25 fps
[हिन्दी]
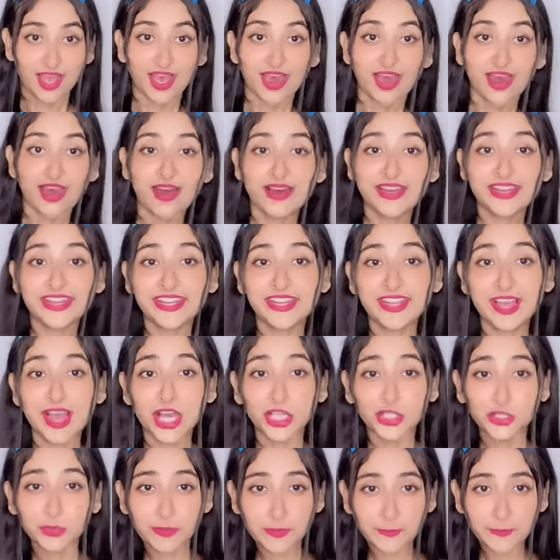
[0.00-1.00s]
हूँ
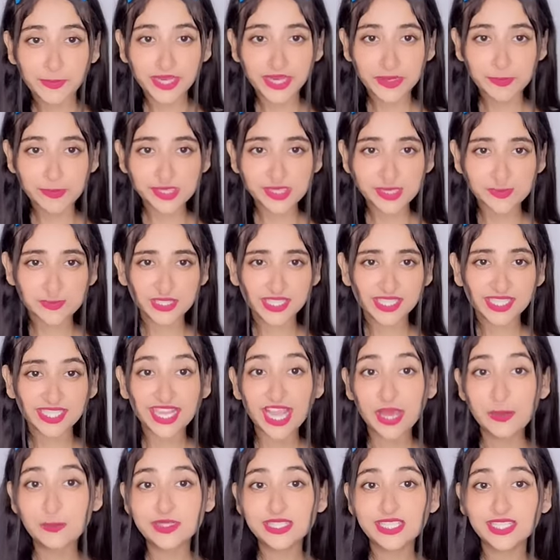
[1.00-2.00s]
रिया तुम्हें पीने में सबसे
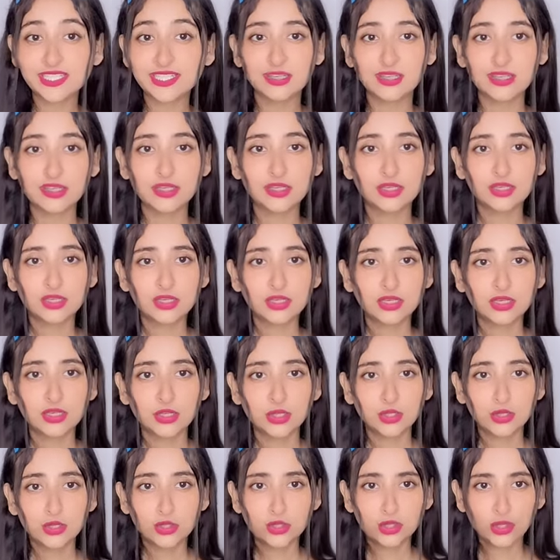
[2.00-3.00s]
ज्यादा क्या पसंद है
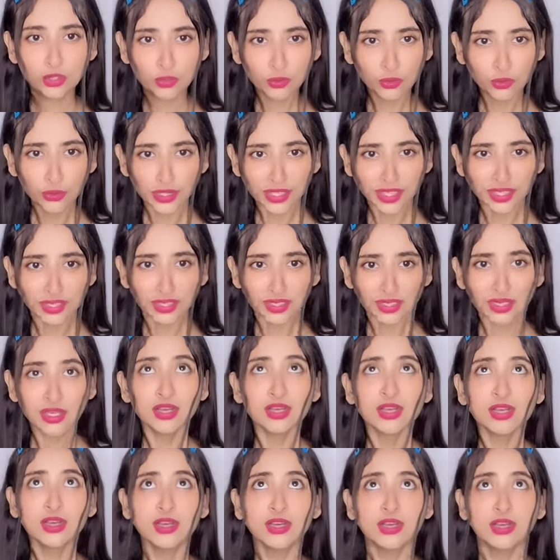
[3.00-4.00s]
खून
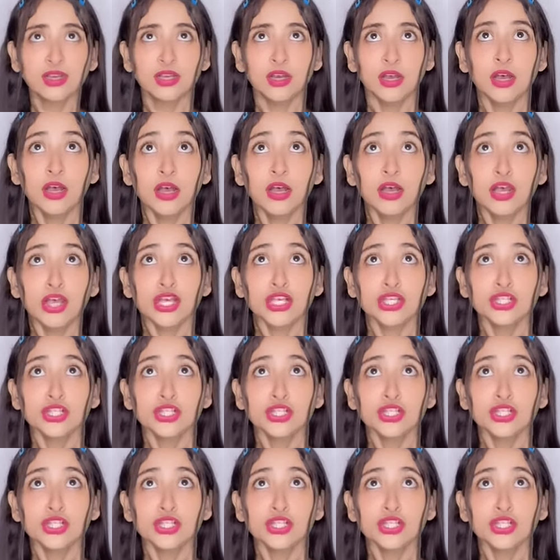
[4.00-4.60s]
खून करेक्ट